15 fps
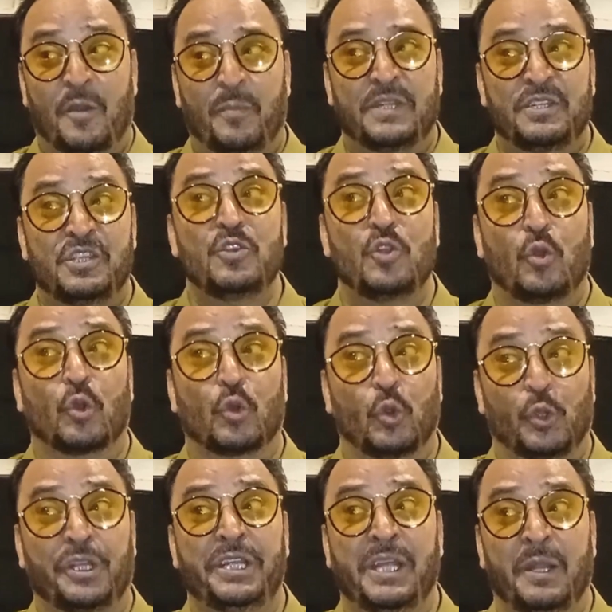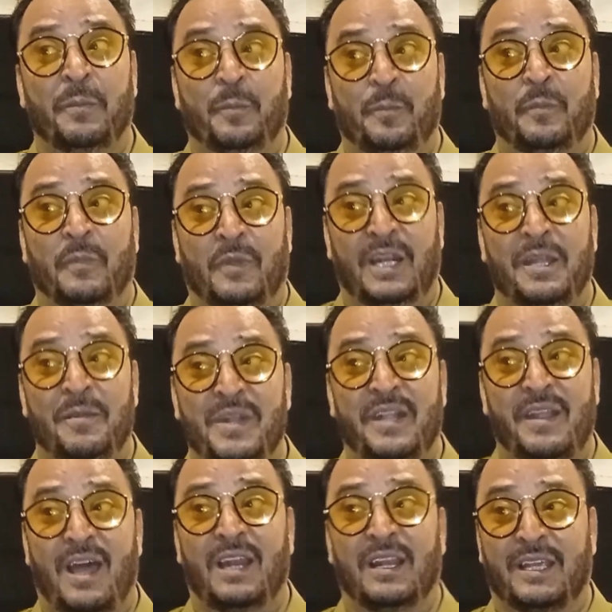रुपये जिनको रोटियां गले में
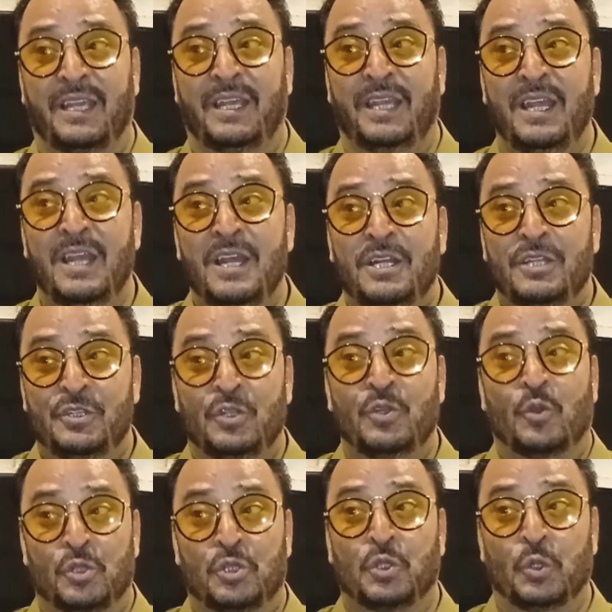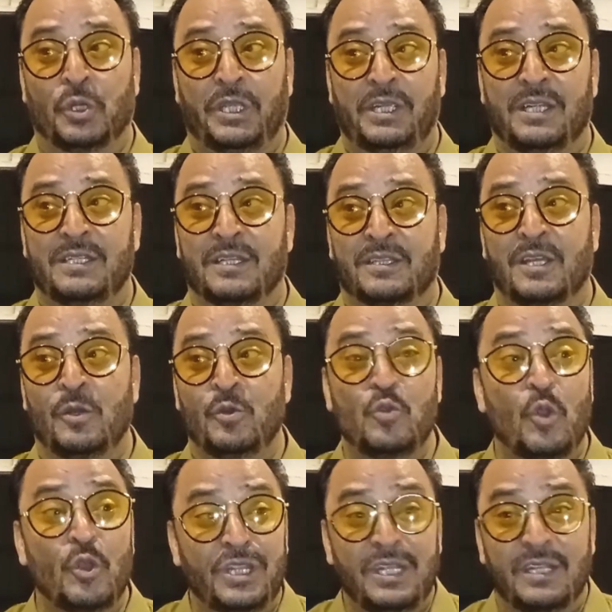डाल के जिनको शो किया जाता है
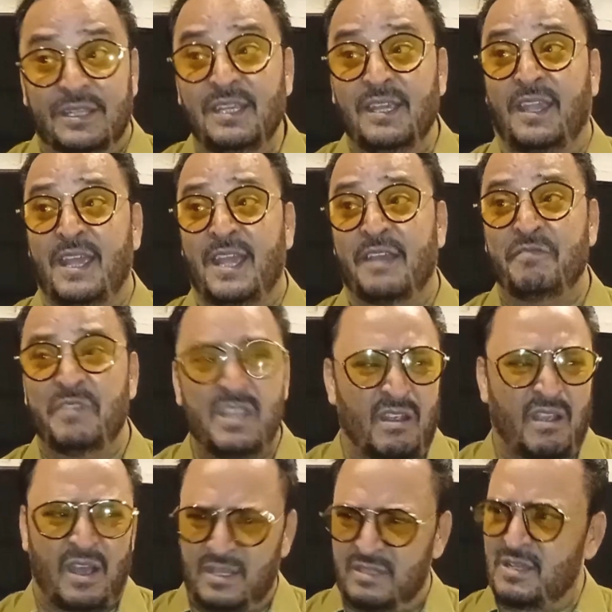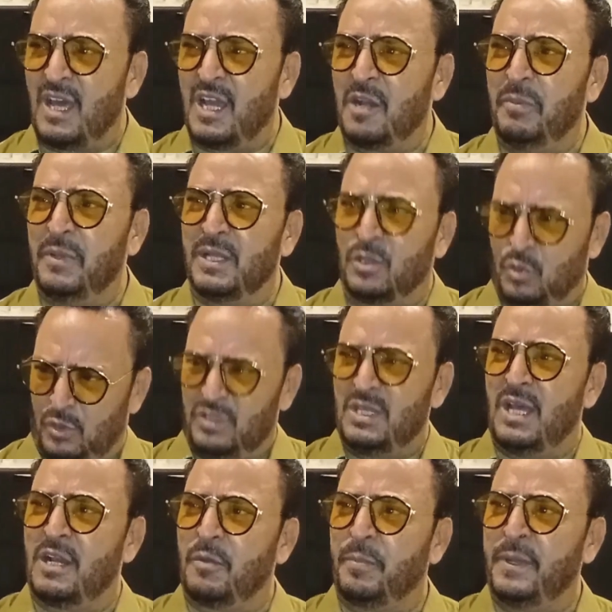उनको देते क्या हैं वीक का हज़ार रुपया दो
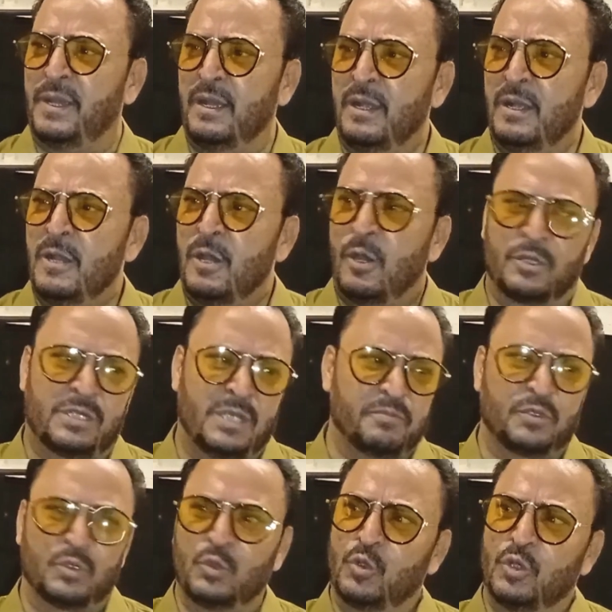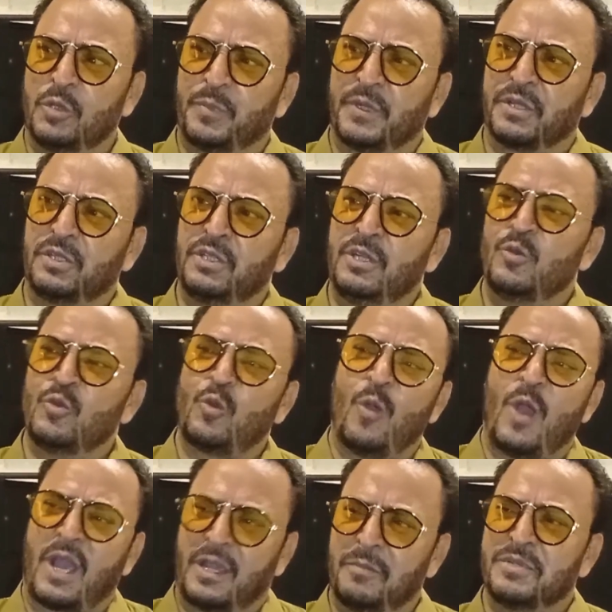हज़ार रुपया और जब ज़रूरत पड़ती है उनको
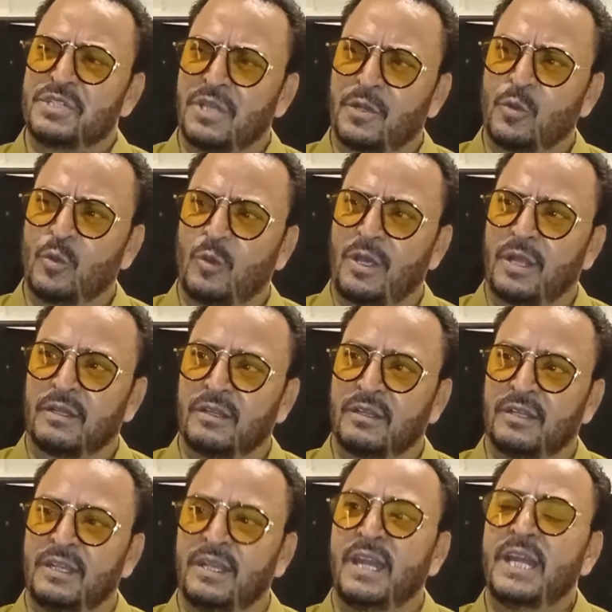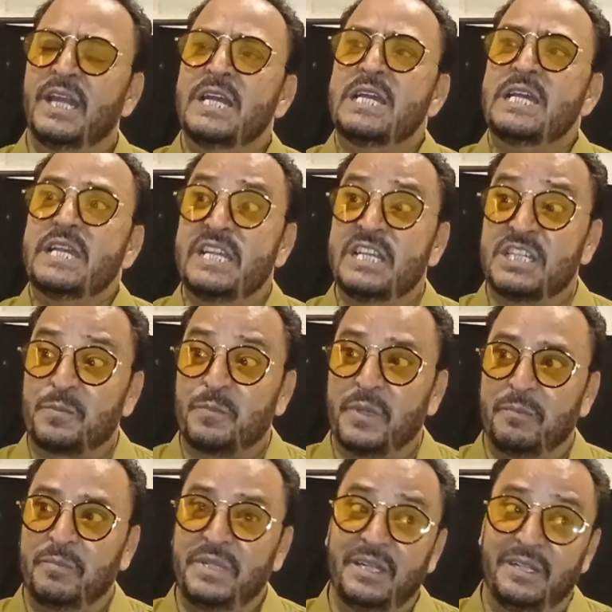आगे बेचारों को कर देते हैं इस पर
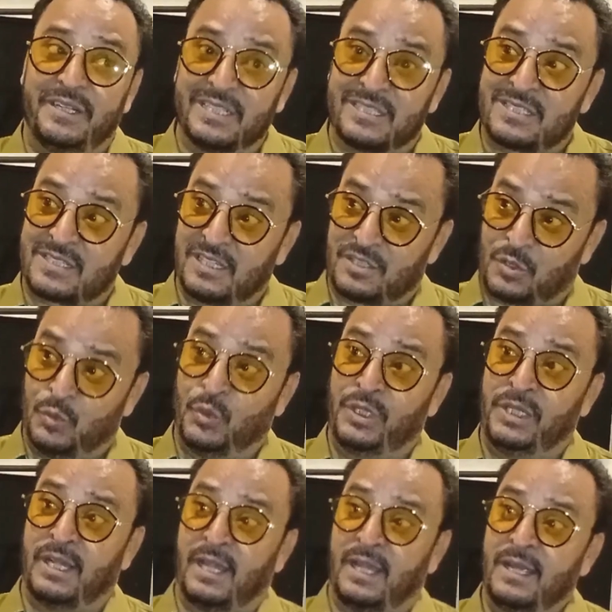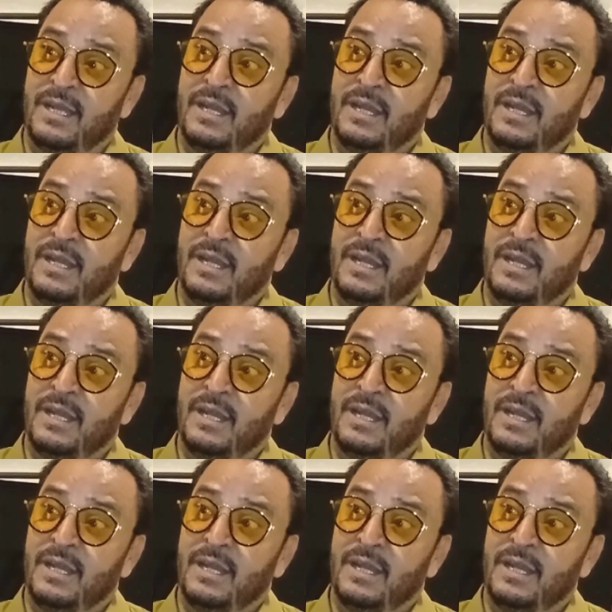भी डिस्कस हुई है